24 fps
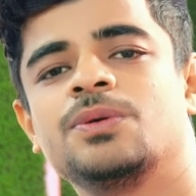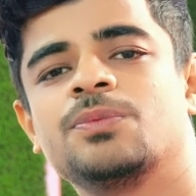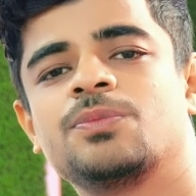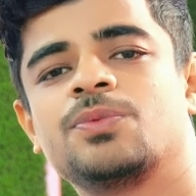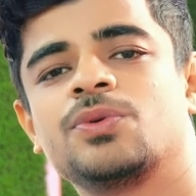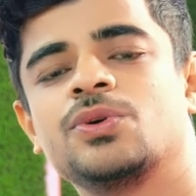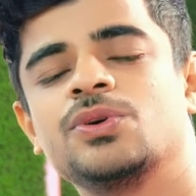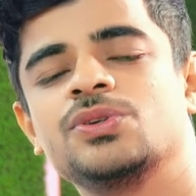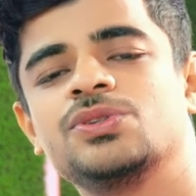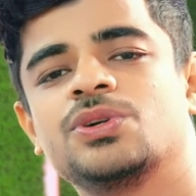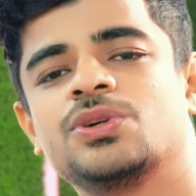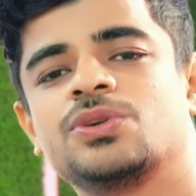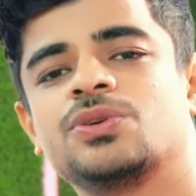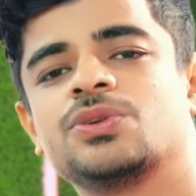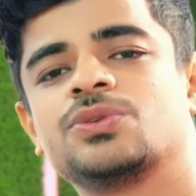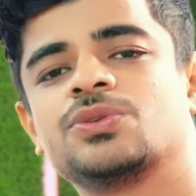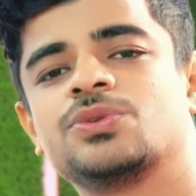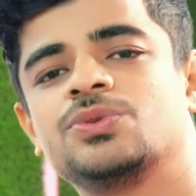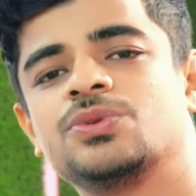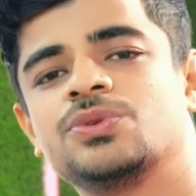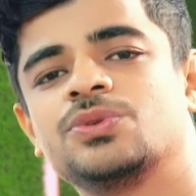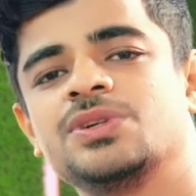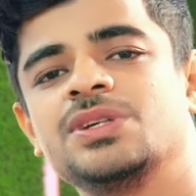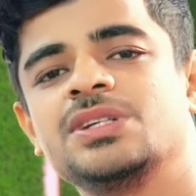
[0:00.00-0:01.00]
প্রয়োজন
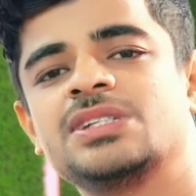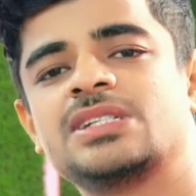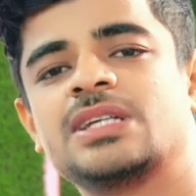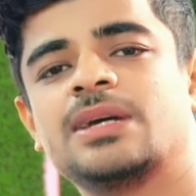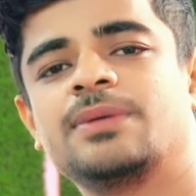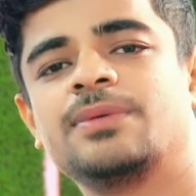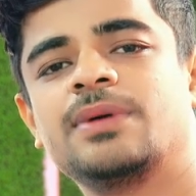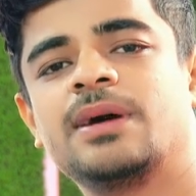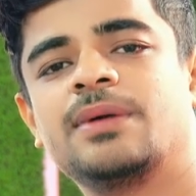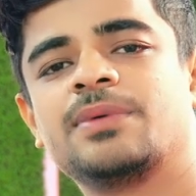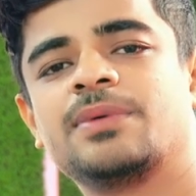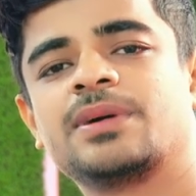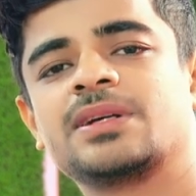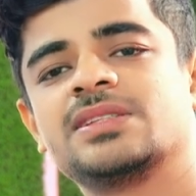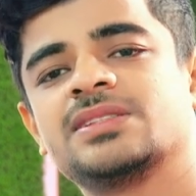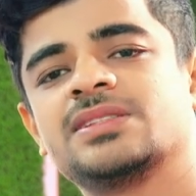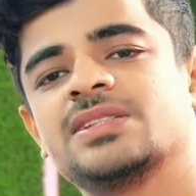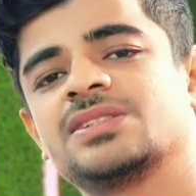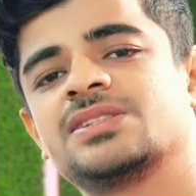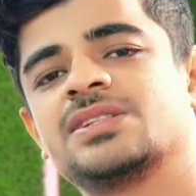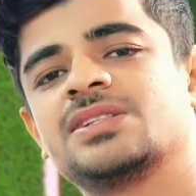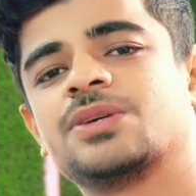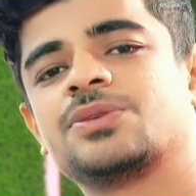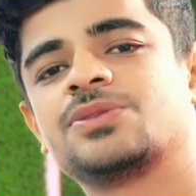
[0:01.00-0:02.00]
অতটুকু হিসাবে আমাকে
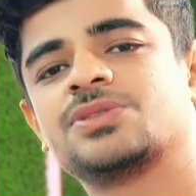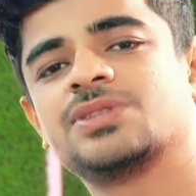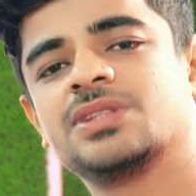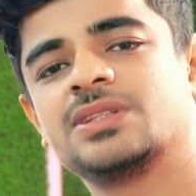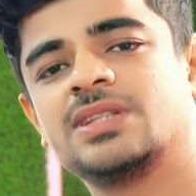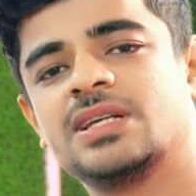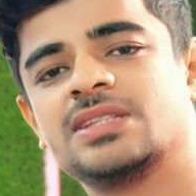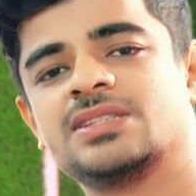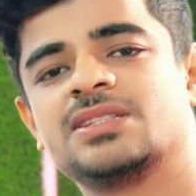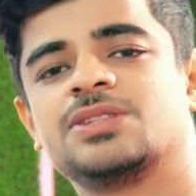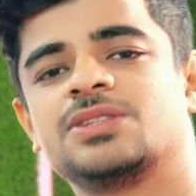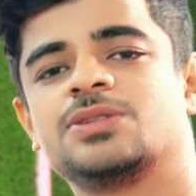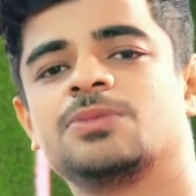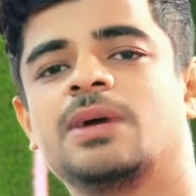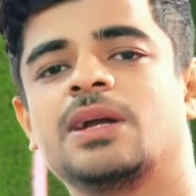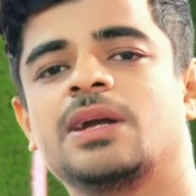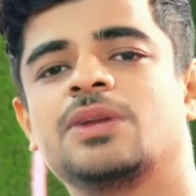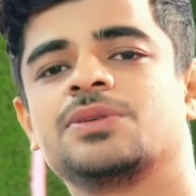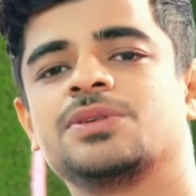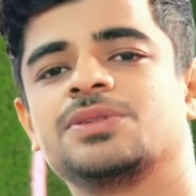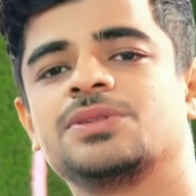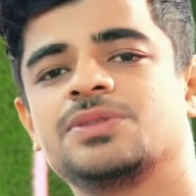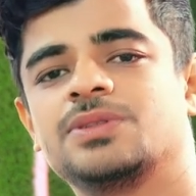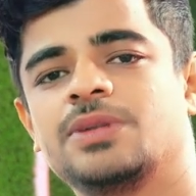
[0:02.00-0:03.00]
চেষ্টা করছে তার চেয়ে একটু
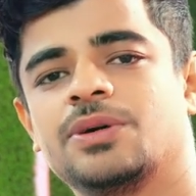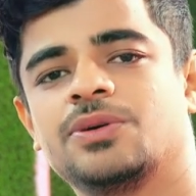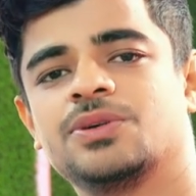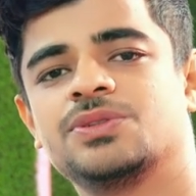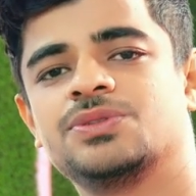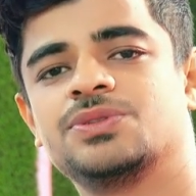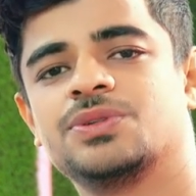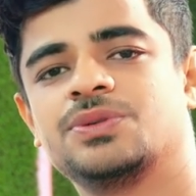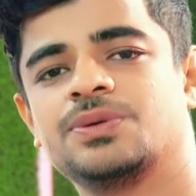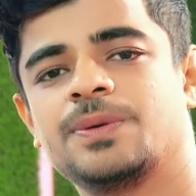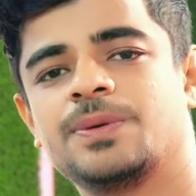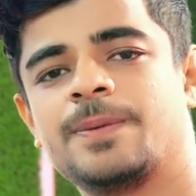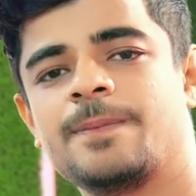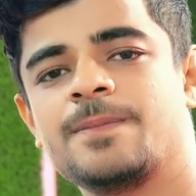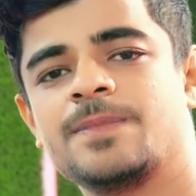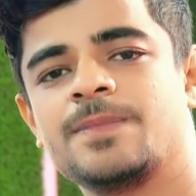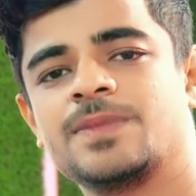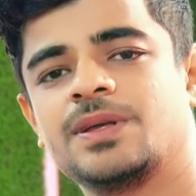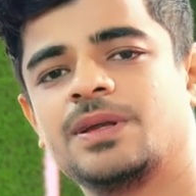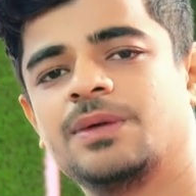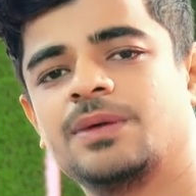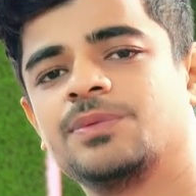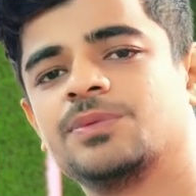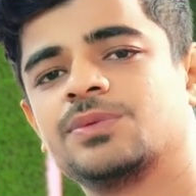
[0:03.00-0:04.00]
ভালো কিছু দেওয়ার জন্য
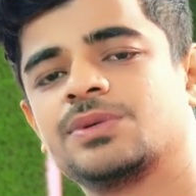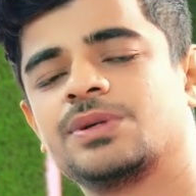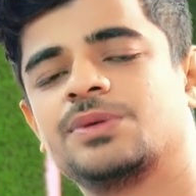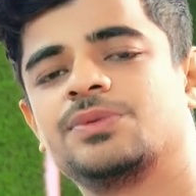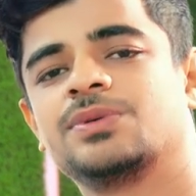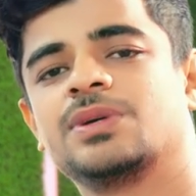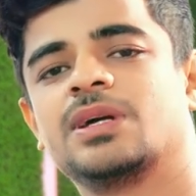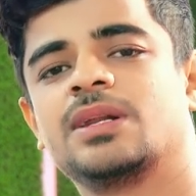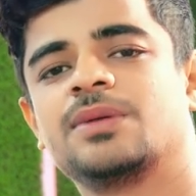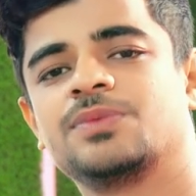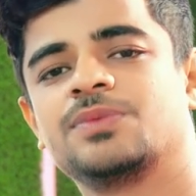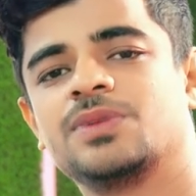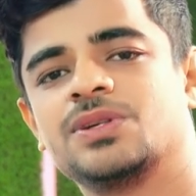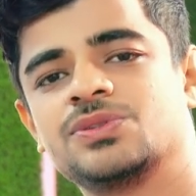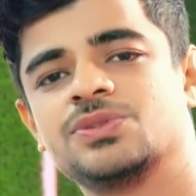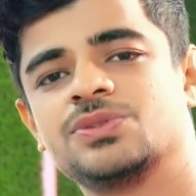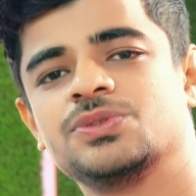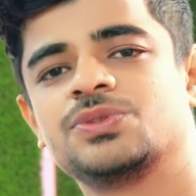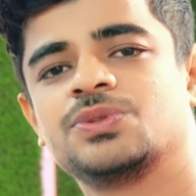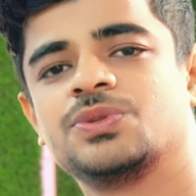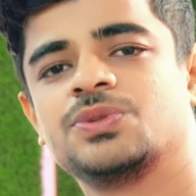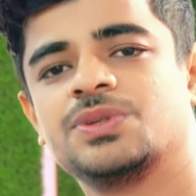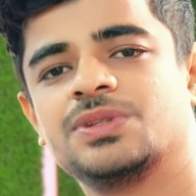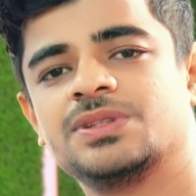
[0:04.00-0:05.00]
আমি মোটামুটি আলহামদুলিল্লাহ
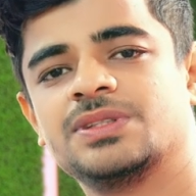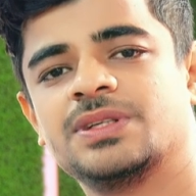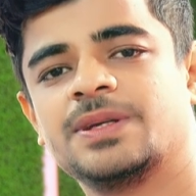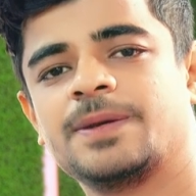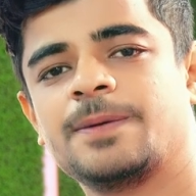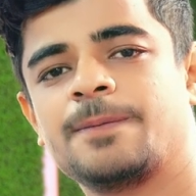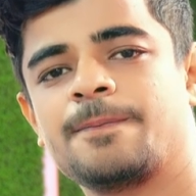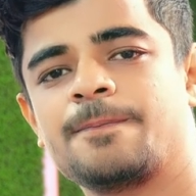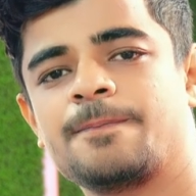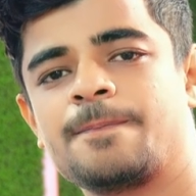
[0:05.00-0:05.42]
সুস্থ হয়ে যাই